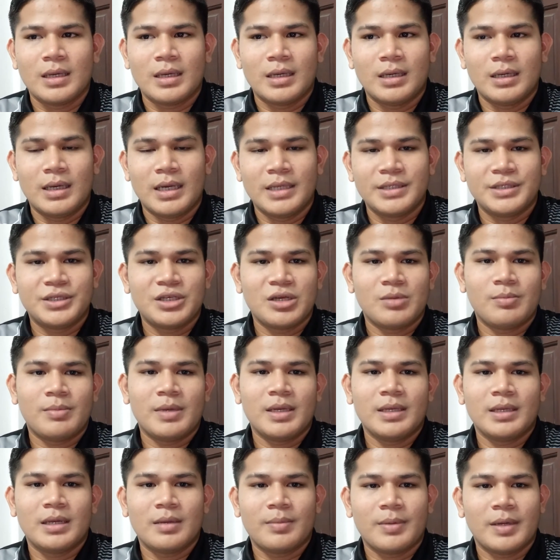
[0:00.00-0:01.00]
uh,
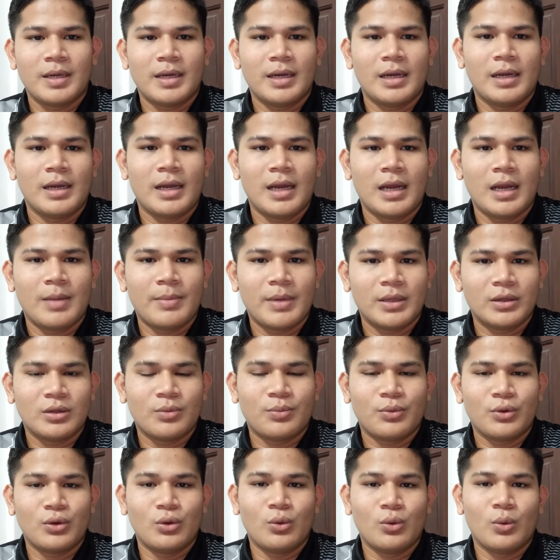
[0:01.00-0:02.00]
ancaman daripada dalam
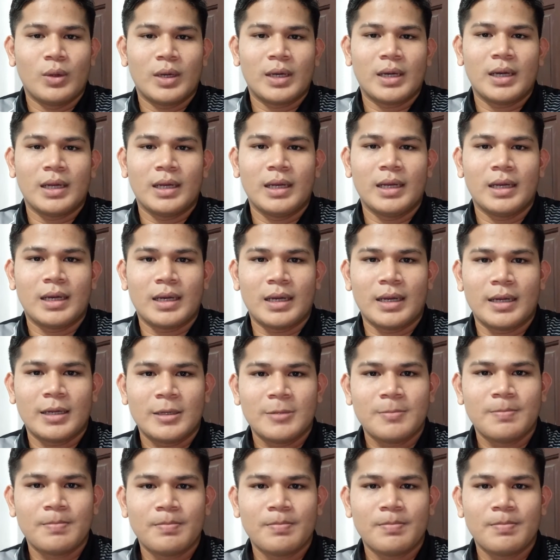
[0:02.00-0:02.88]
ataupun luar negara